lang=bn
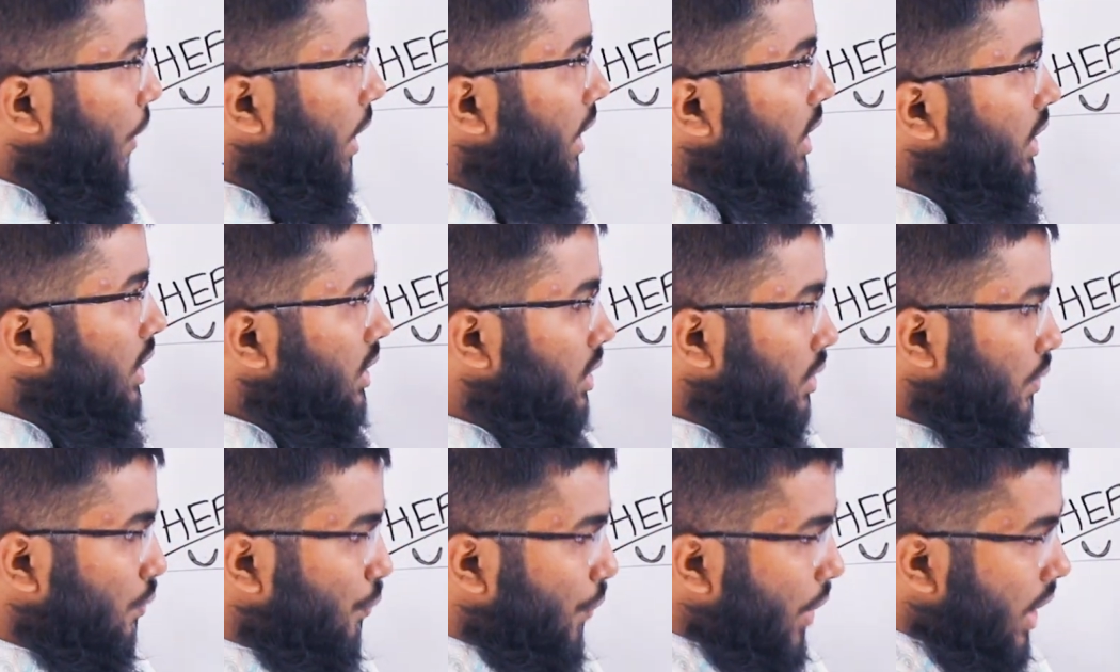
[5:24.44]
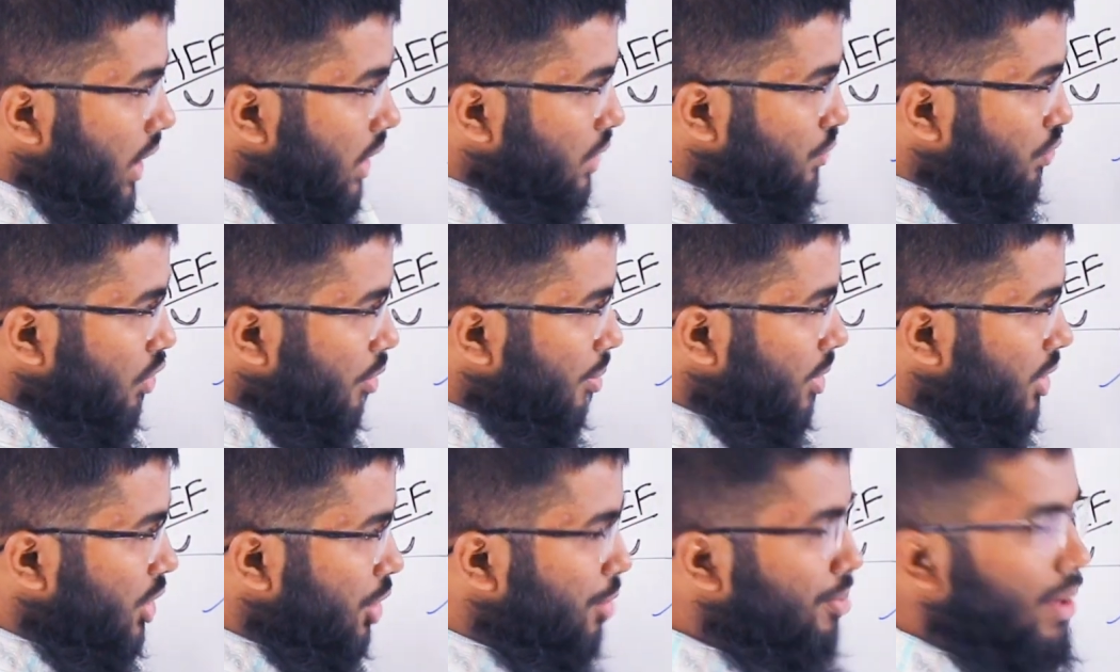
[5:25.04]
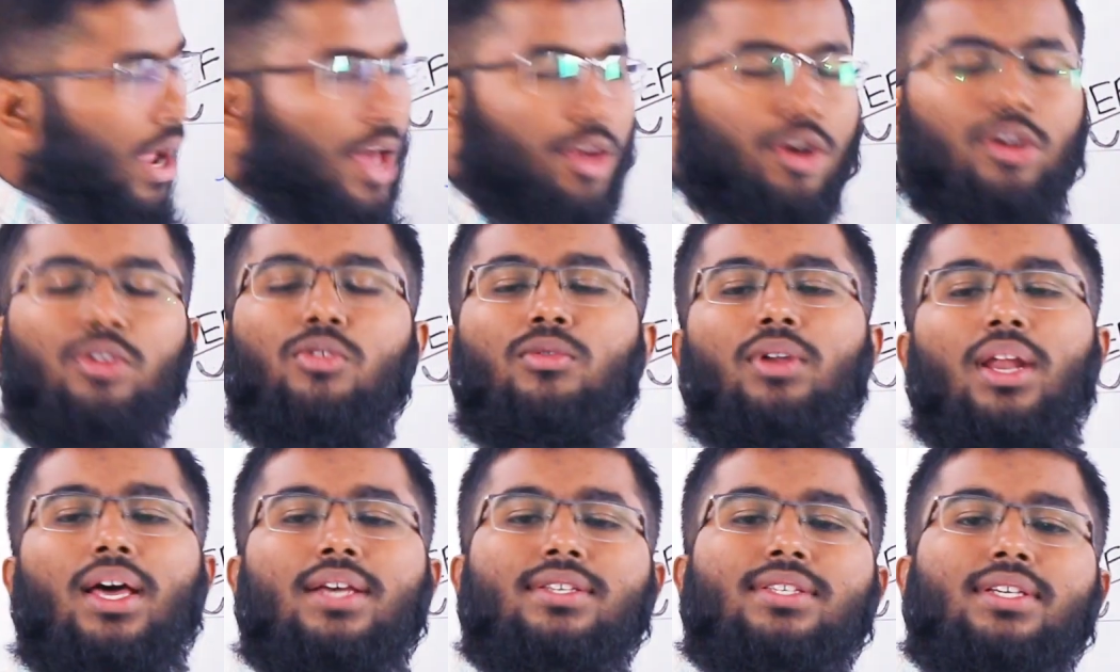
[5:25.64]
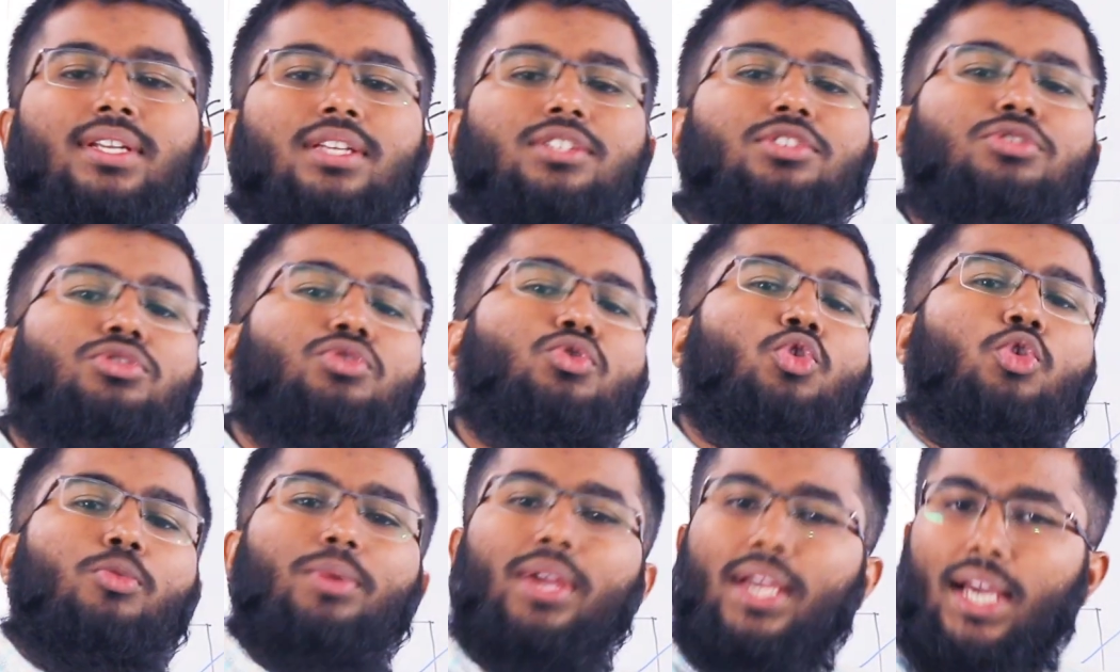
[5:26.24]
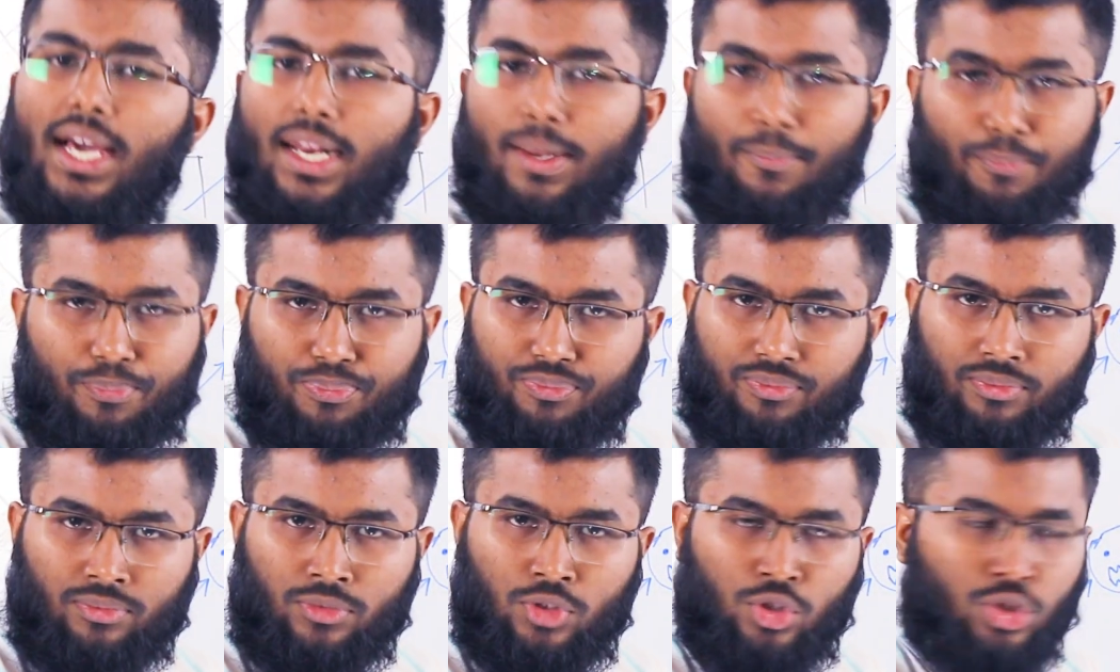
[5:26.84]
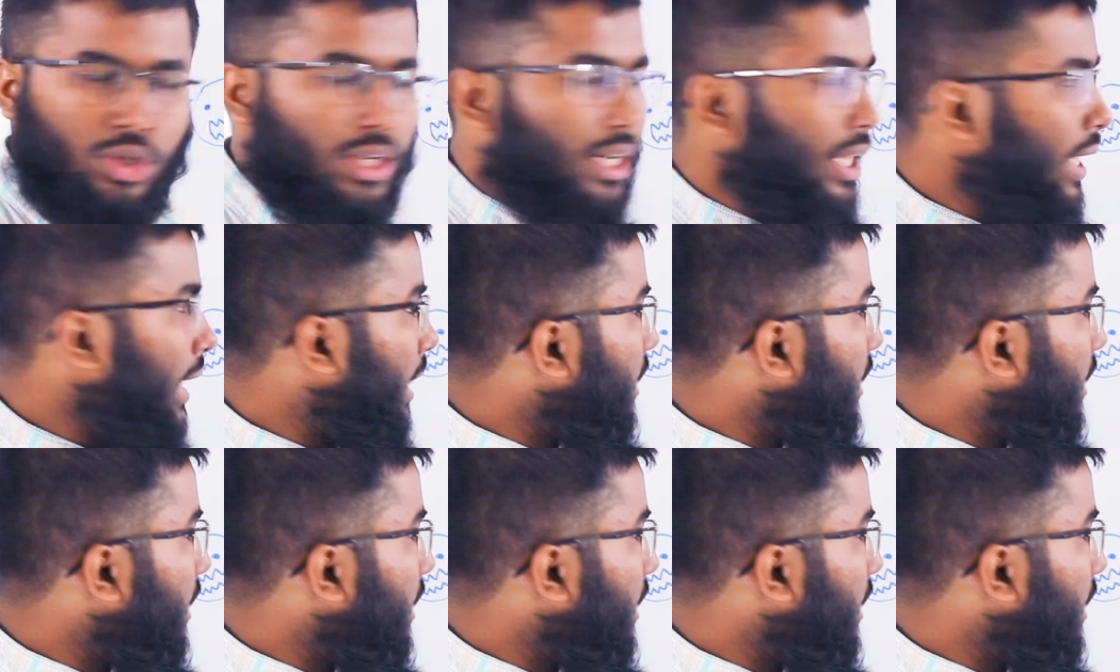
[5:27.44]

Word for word: ফেরিস ফেরাস ফর্মের যেসব আয়রনগুলো আছে এরা যদি খুবই খারাপ তাহলে